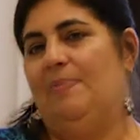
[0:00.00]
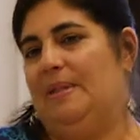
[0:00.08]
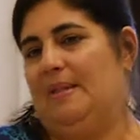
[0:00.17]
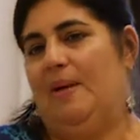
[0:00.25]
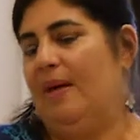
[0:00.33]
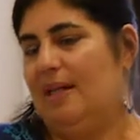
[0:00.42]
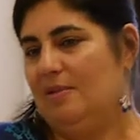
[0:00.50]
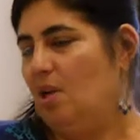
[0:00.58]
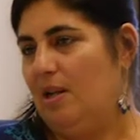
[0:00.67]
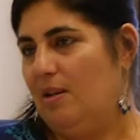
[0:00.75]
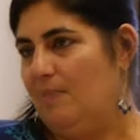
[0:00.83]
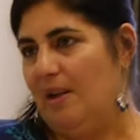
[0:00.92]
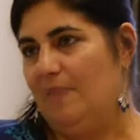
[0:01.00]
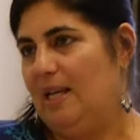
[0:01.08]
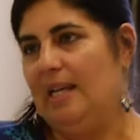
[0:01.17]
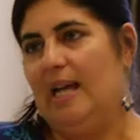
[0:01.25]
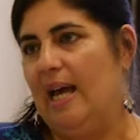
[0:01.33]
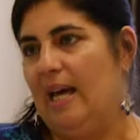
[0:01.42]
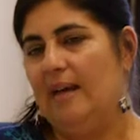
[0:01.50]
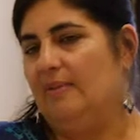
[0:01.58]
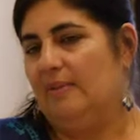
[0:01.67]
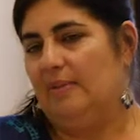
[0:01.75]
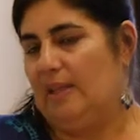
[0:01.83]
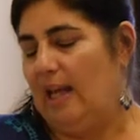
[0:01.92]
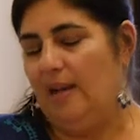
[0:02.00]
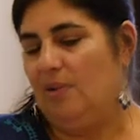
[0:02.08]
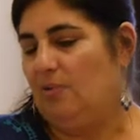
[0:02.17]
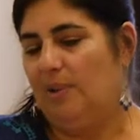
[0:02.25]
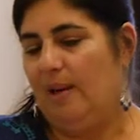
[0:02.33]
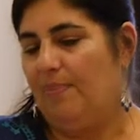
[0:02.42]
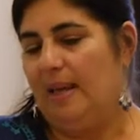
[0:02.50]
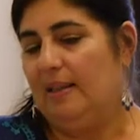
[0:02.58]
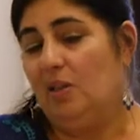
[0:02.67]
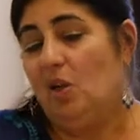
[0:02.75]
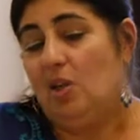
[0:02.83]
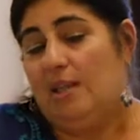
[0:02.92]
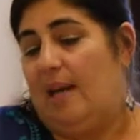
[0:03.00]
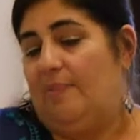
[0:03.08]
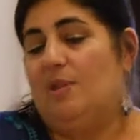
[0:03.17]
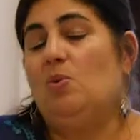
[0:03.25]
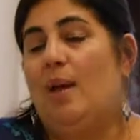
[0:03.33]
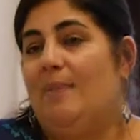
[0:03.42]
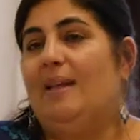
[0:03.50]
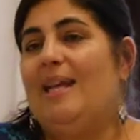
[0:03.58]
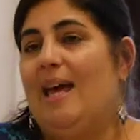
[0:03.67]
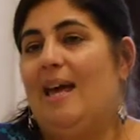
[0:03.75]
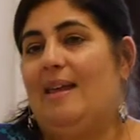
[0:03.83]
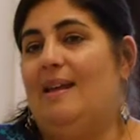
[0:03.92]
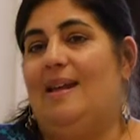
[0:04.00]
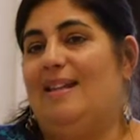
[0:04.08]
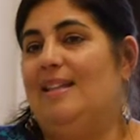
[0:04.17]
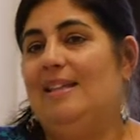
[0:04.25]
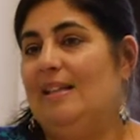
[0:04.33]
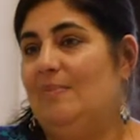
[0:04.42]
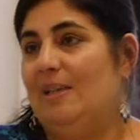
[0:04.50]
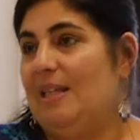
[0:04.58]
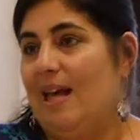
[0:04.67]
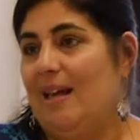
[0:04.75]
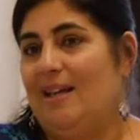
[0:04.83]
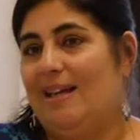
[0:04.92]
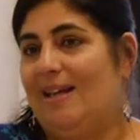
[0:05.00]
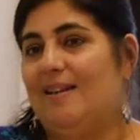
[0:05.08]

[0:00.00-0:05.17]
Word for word: pensaba que eso le iba a implicar, claro, una pérdida, no, y además una pérdida de legitimidad de